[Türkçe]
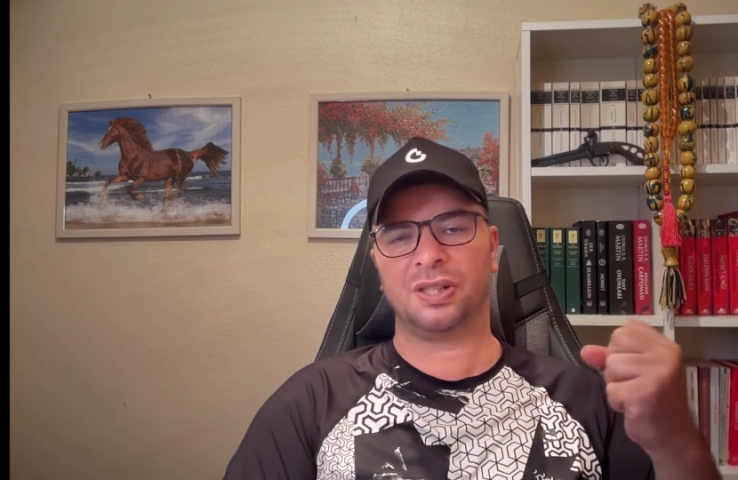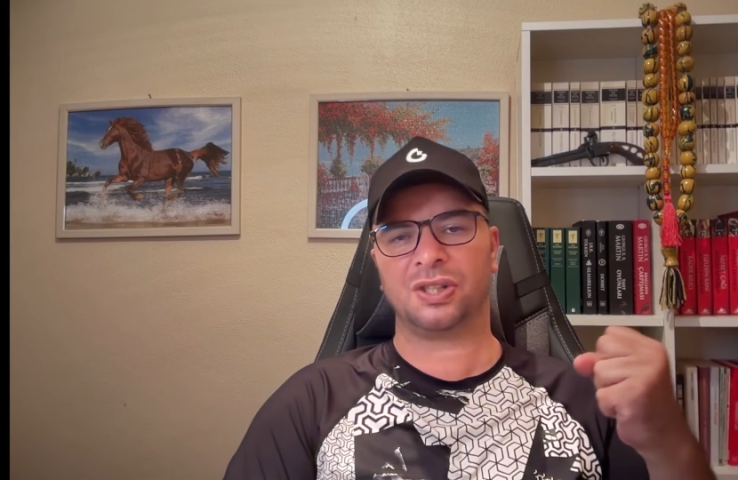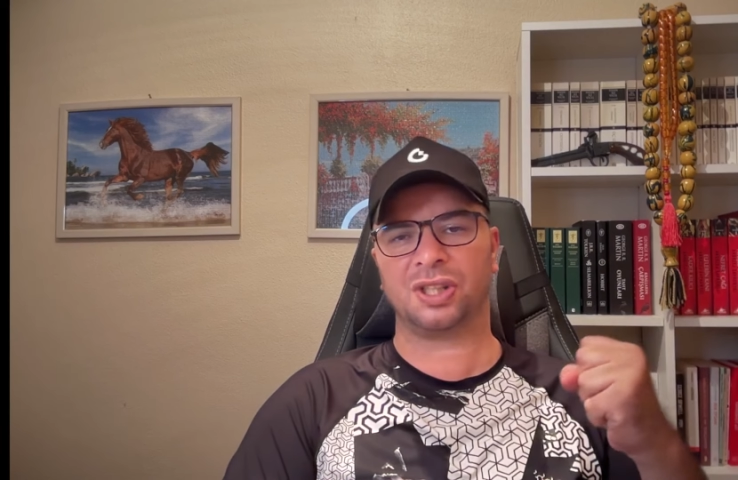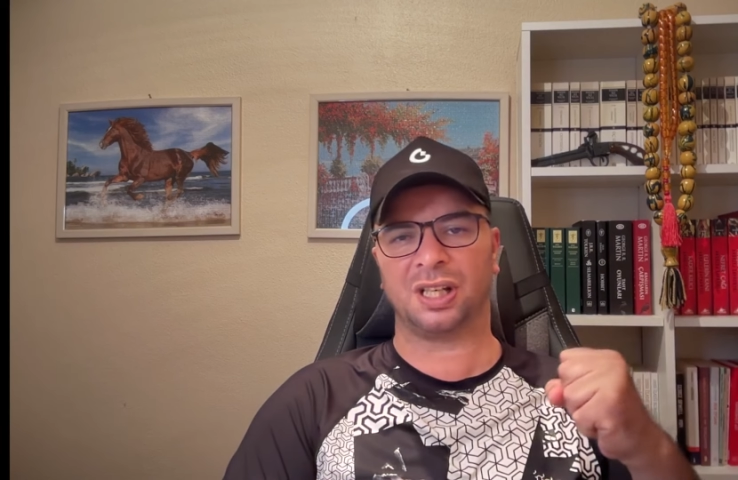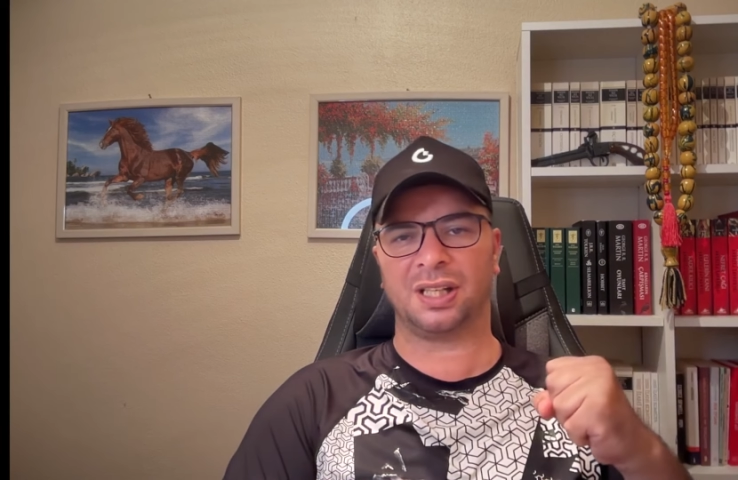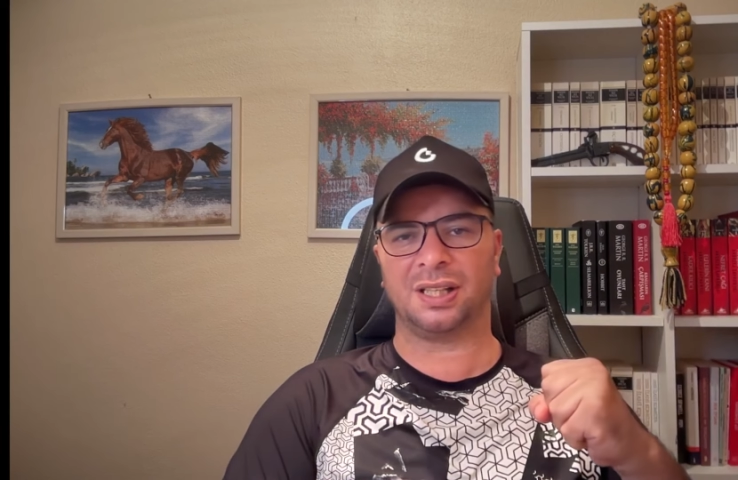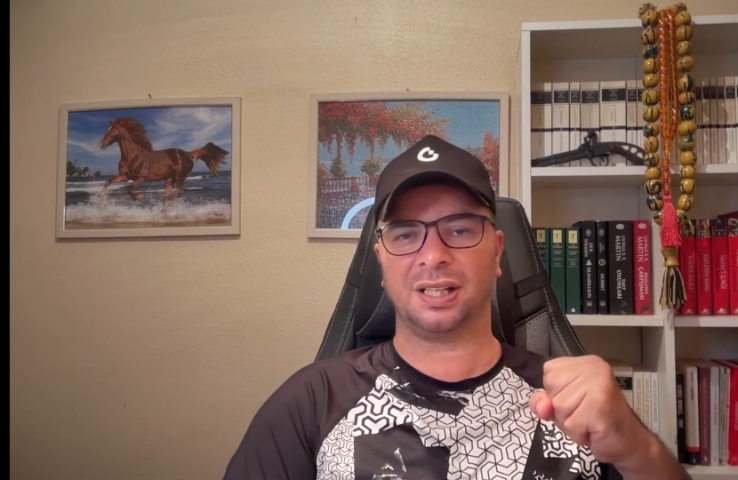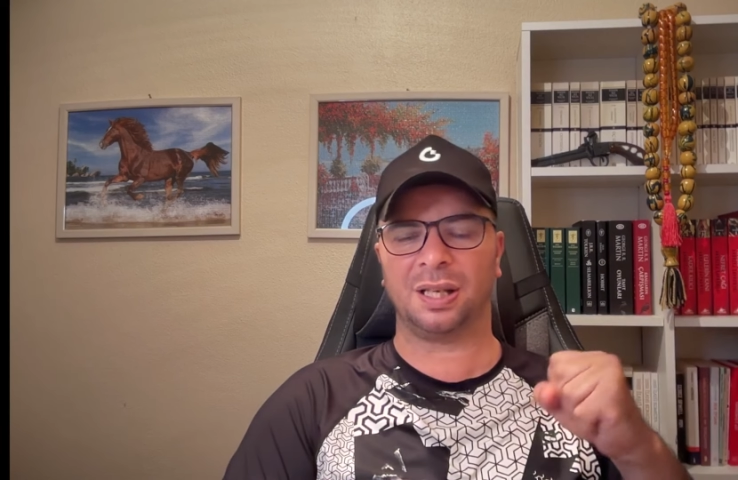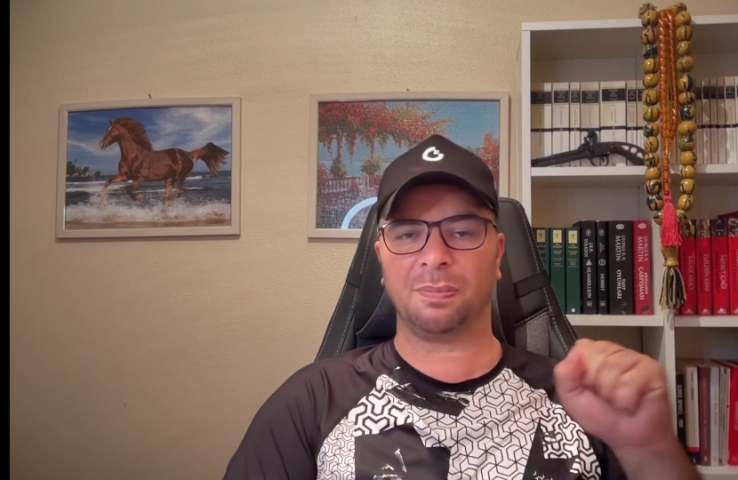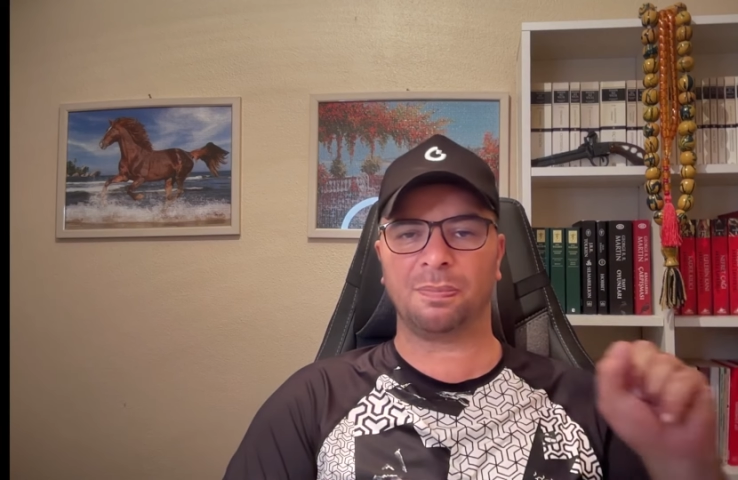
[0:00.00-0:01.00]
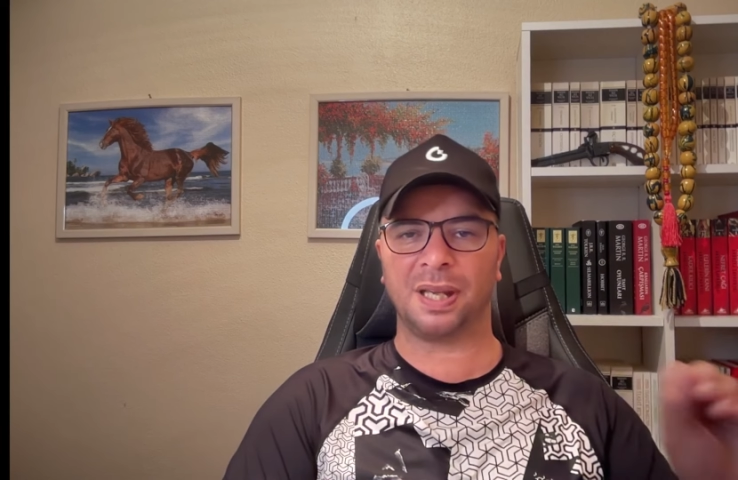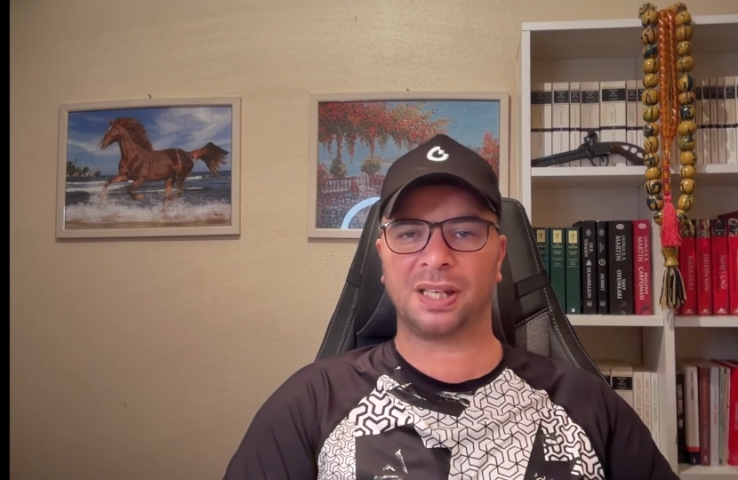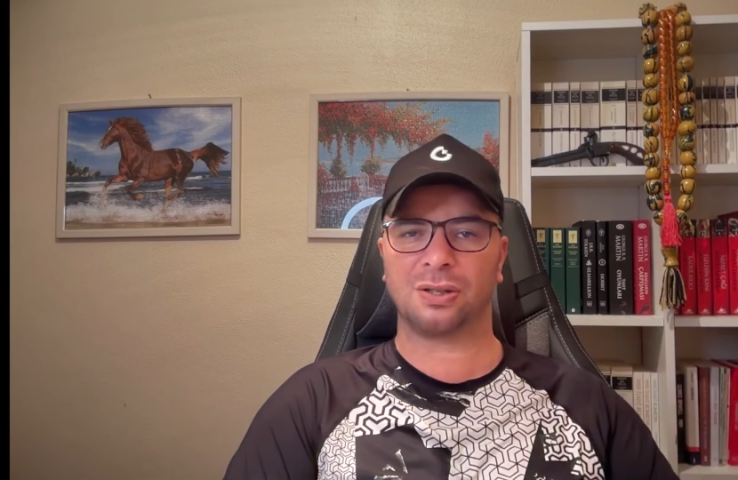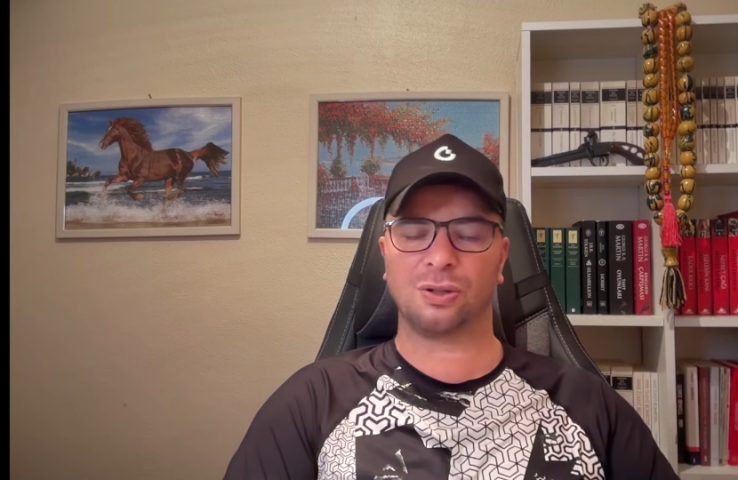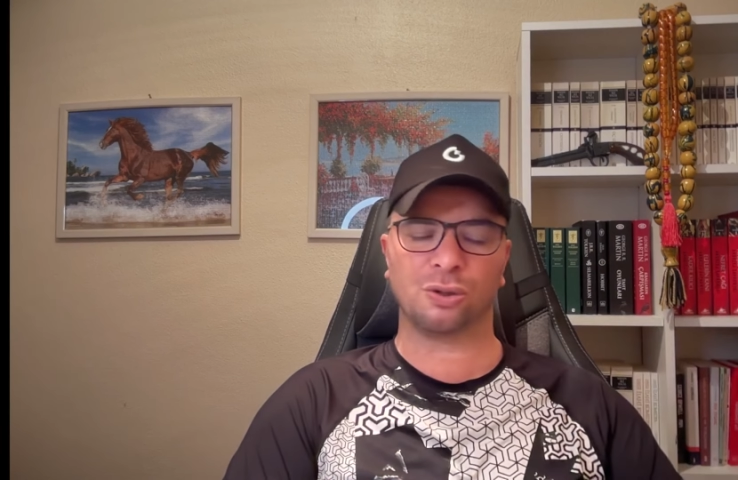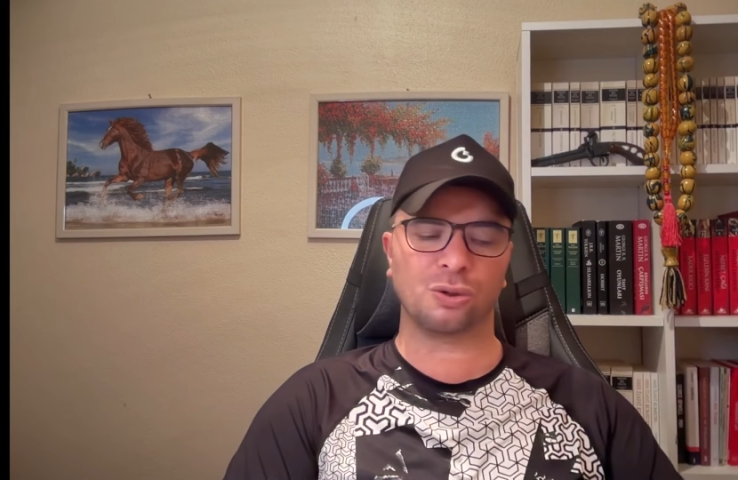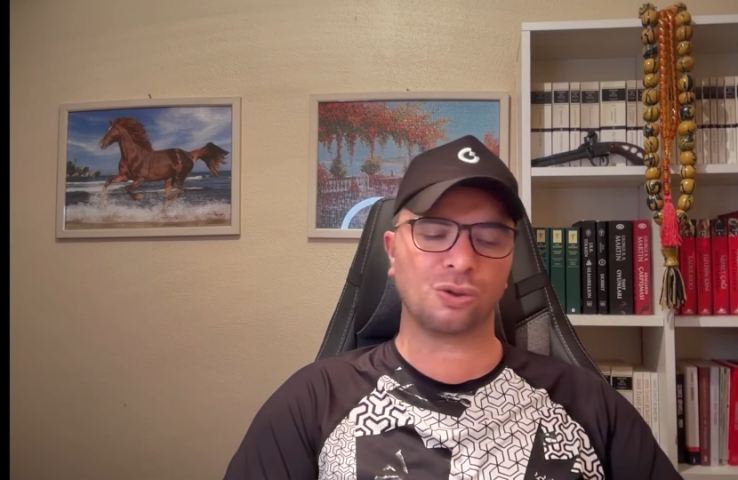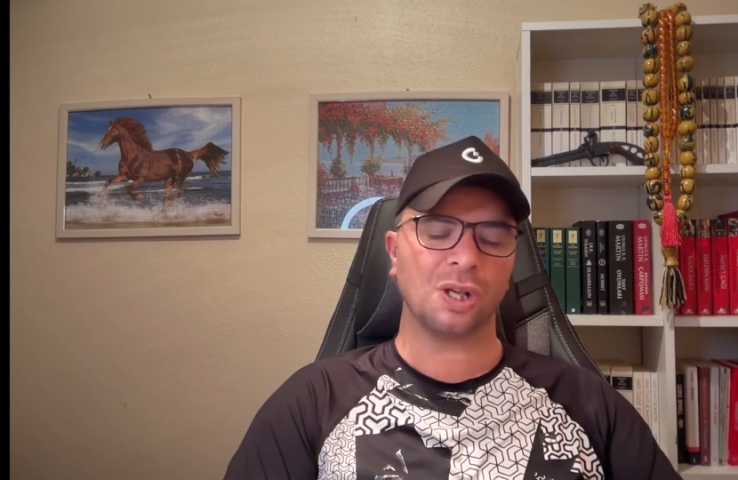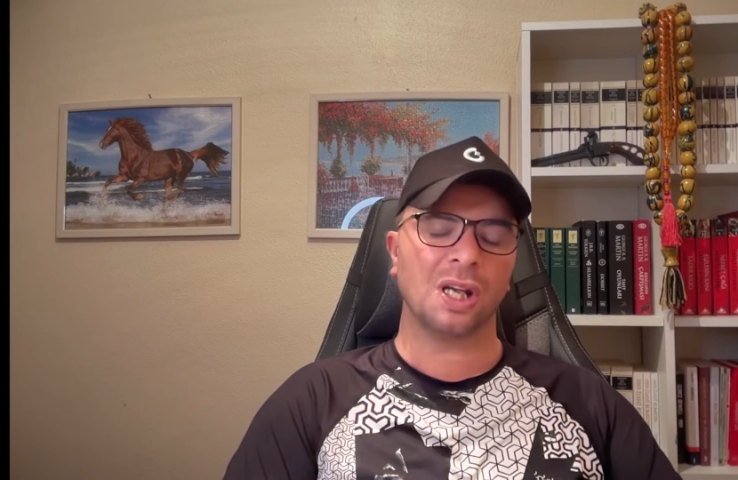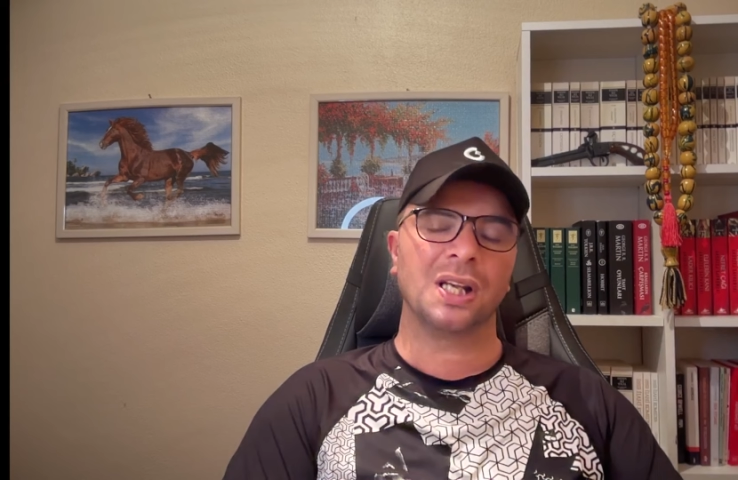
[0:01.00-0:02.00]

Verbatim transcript: şekilde bekliyoruz